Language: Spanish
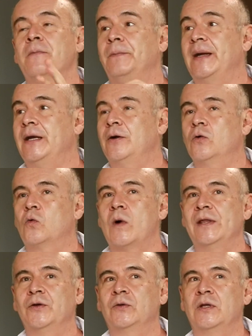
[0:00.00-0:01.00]
Pero
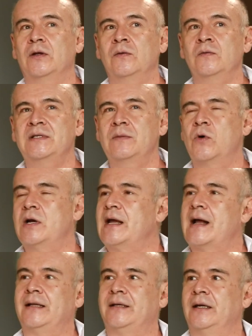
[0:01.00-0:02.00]
cuando te, se muere
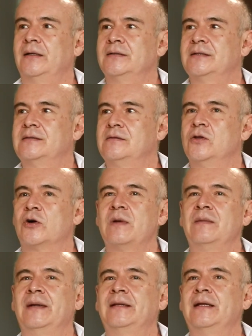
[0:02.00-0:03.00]
alguien,
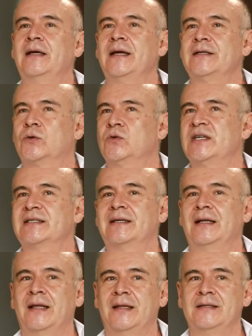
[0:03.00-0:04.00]
normalmente escuchas
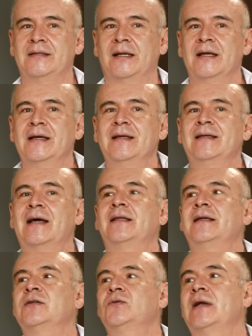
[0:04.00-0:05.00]
que le dicen, ya
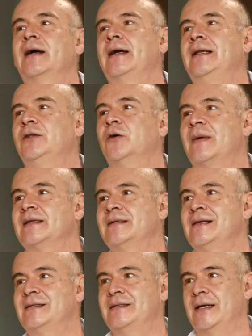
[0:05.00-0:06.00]
tienes un angelito más
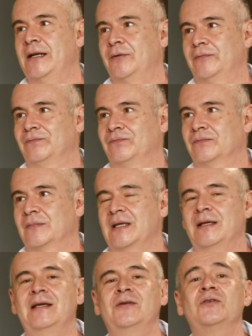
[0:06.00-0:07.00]
en el cielo.
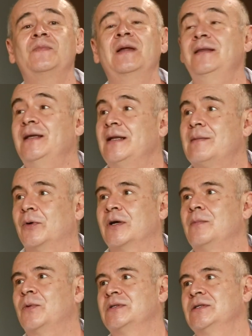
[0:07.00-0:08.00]
Y eso es mentira
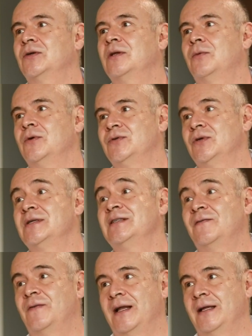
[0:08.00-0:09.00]
porque el proceso de evolución es
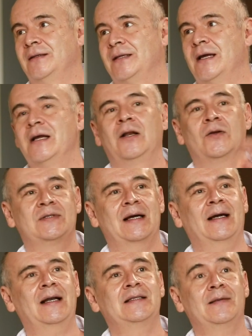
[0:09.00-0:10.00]
diferente. Los
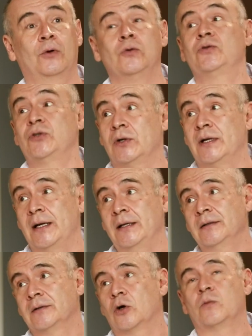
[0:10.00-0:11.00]
ángeles
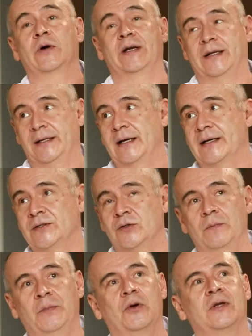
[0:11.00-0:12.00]
evolucionan como energía que
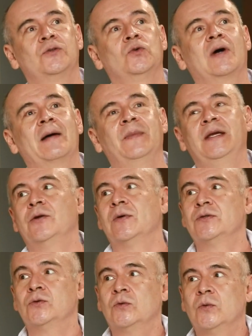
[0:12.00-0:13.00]
son, pero en su camino,
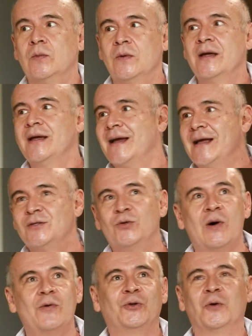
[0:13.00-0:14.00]
en su, en
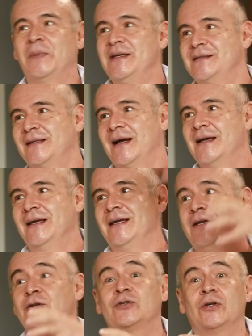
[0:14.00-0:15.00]
su autopista.
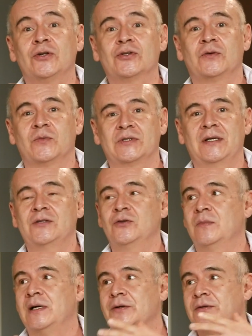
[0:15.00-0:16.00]
Y nosotros como seres
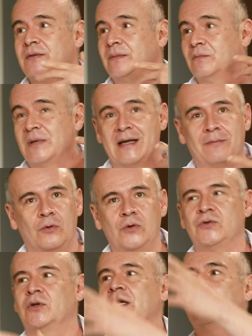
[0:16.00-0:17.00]
humanos
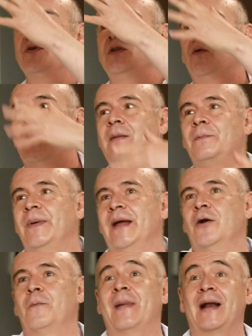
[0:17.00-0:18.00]
evolucionamos igual,
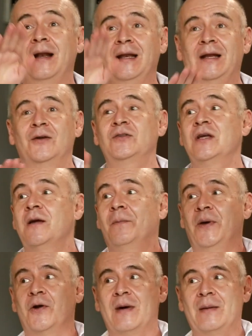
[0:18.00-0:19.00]
pero paralelos,
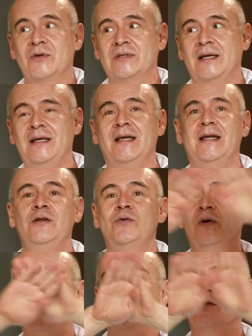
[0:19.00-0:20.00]
pero vamos ahí y
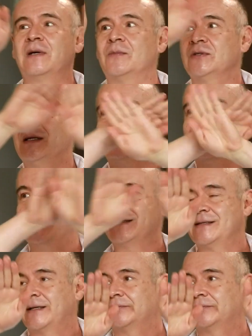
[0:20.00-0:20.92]
nunca nos vamos a entrelazar.